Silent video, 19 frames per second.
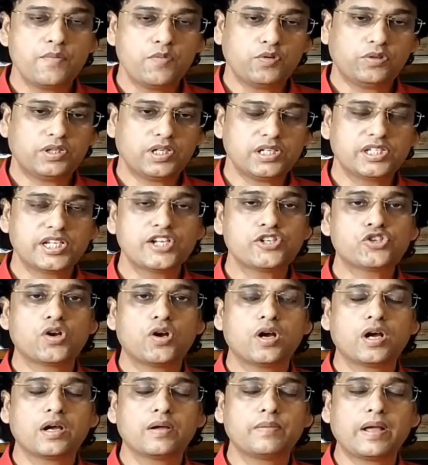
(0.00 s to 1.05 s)
এই মুহূর্তে যে
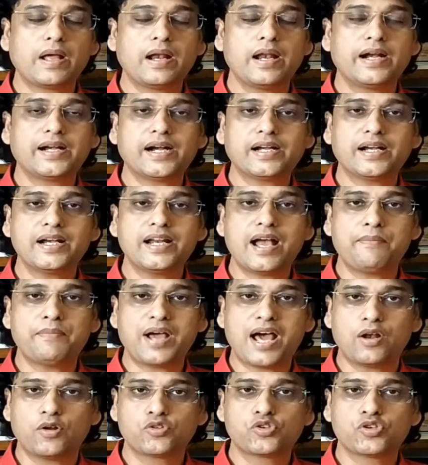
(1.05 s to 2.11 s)
লেটারটা নিয়ে
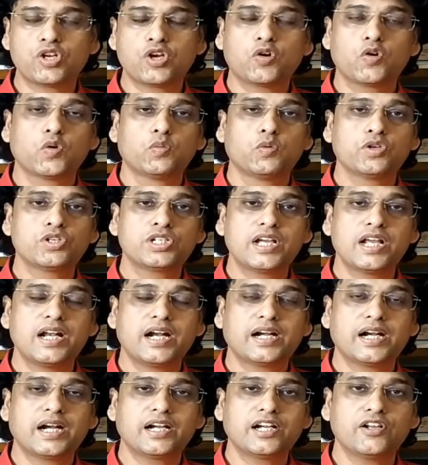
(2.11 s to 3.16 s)
আমরা আলোচনা করব সেই
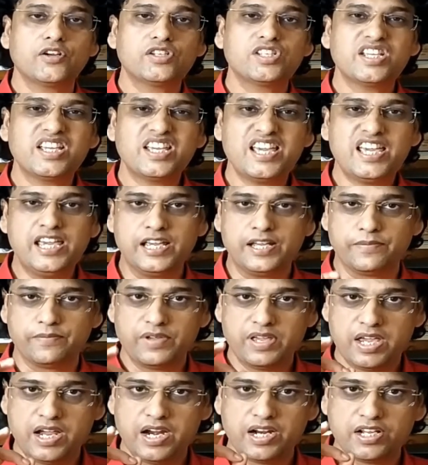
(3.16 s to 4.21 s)
লেটারটি হচ্ছে ই
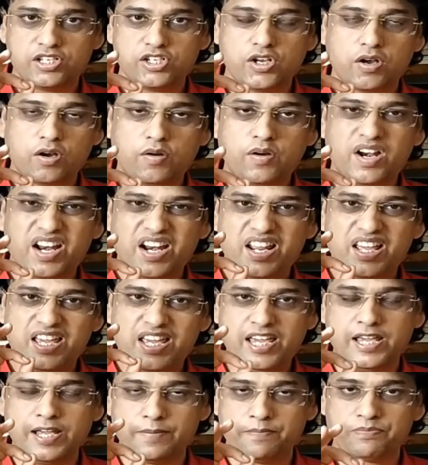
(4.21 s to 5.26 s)
ইংরেজি অক্ষরে
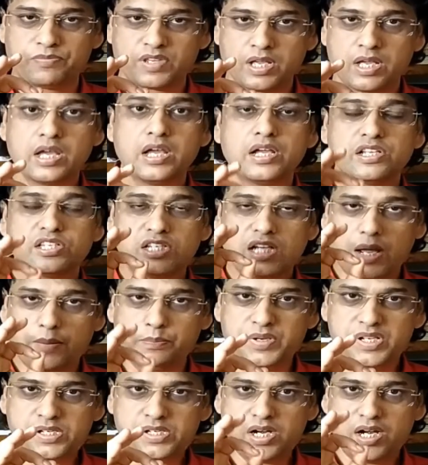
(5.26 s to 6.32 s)
ই
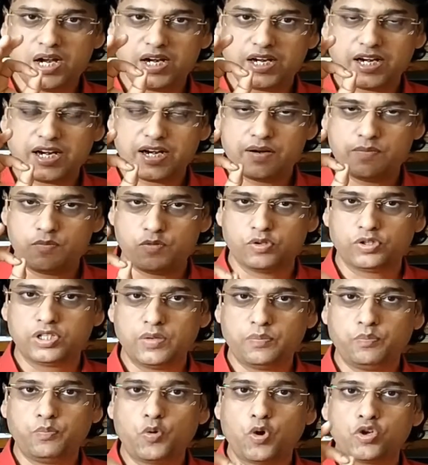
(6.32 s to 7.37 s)
ছাব্বিশটি লেটারের
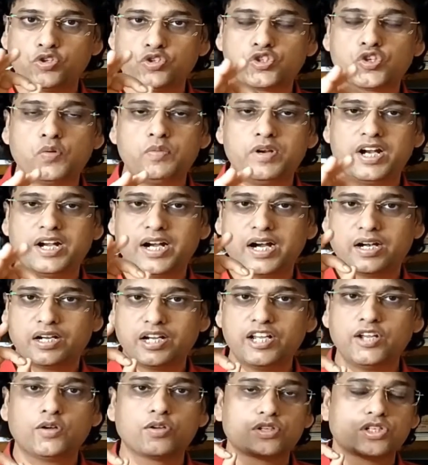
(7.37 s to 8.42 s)
মধ্যে পঞ্চম
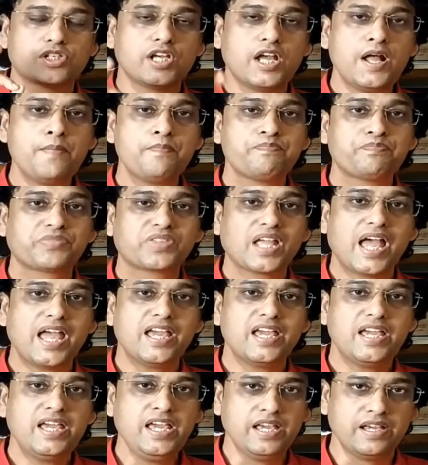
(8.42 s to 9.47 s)
লেটারটি হচ্ছে
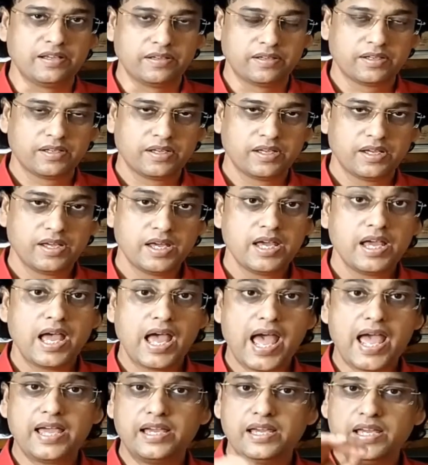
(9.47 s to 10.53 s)
এই ই
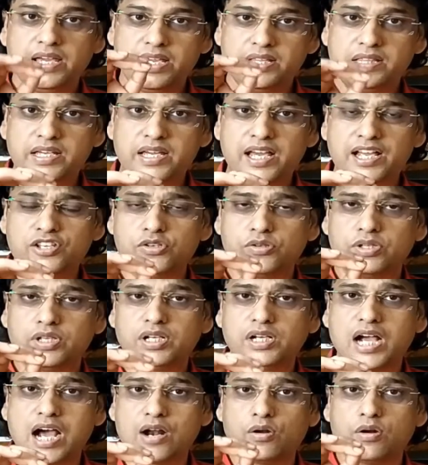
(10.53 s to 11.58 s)
এই ই দিয়ে
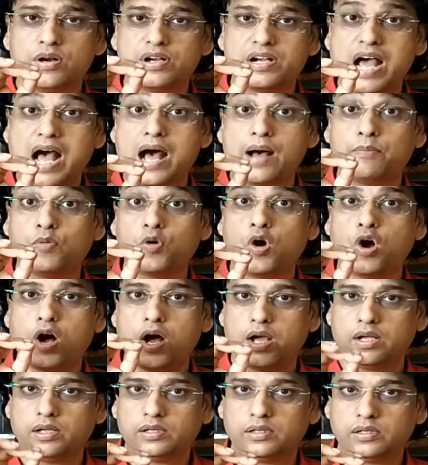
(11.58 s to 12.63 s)
যদি কারোর নাম
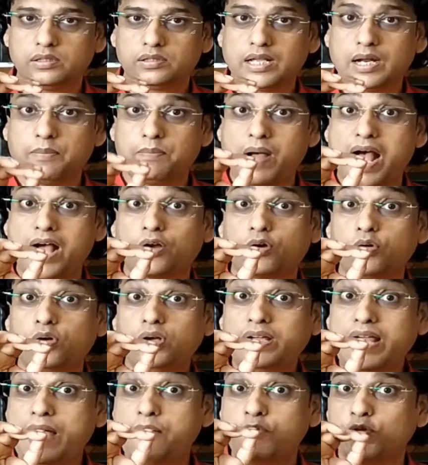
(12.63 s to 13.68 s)
হয় তার ভাগ্য
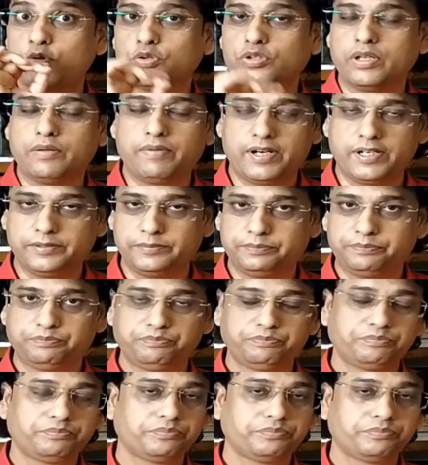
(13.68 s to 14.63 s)
কেমন হতে পারে